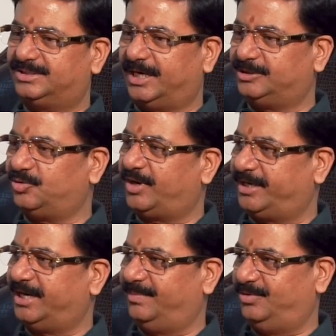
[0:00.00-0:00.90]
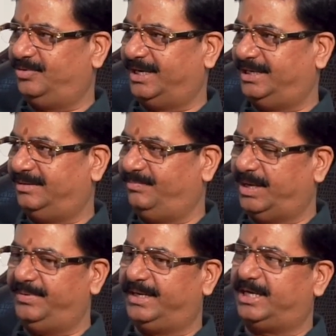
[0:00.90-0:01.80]
सड़क दुर्घटना में हुआ है
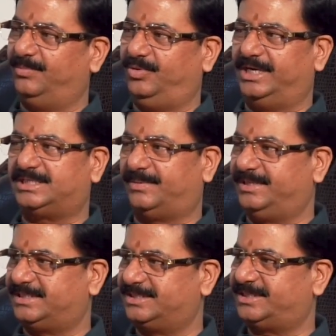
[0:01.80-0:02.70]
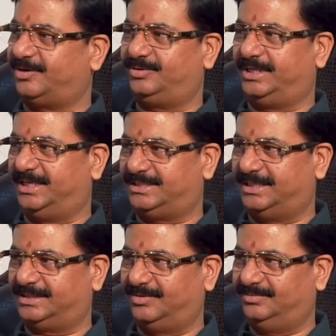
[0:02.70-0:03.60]
मैं भी एक एम्बुलेंस आपकी संस्था को देना
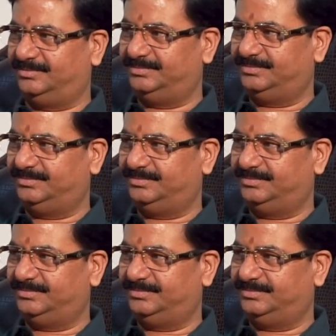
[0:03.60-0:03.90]
चाहता हूँ